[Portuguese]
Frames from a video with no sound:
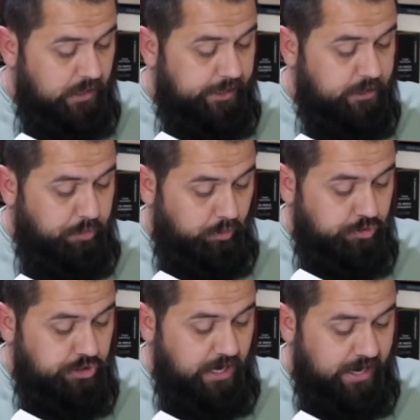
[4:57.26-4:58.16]

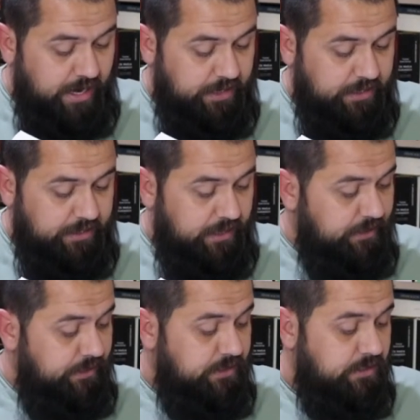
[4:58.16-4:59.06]
Respondi à carta
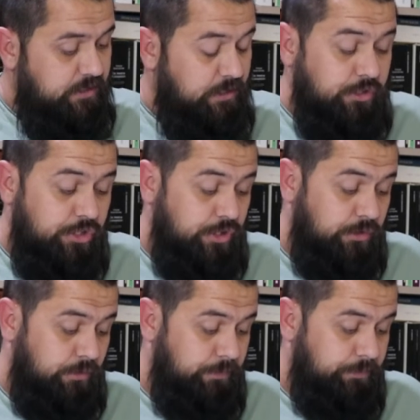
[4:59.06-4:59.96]
dela nesse
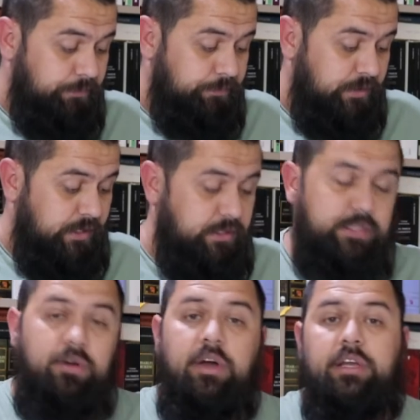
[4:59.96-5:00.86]
sentido. Quer
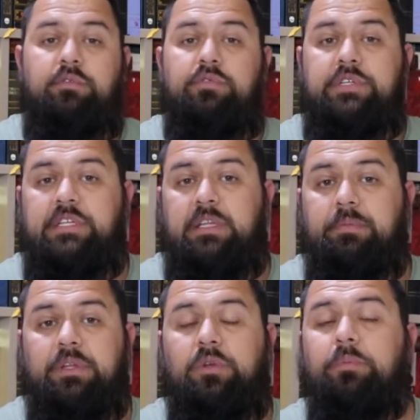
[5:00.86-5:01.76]
dizer, olha, você está
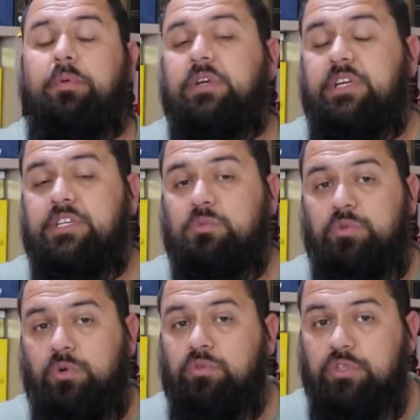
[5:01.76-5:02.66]
me dando
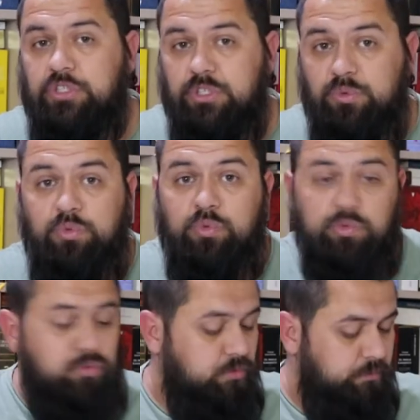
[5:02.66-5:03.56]
pouquíssimo e eu estou te dando
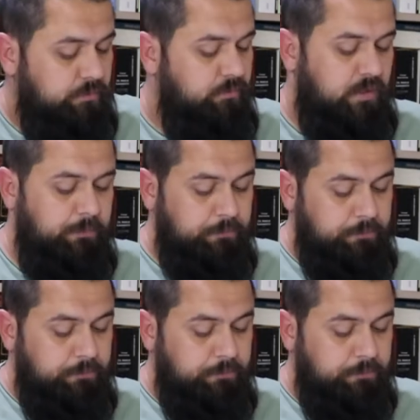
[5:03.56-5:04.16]
tudo. Né?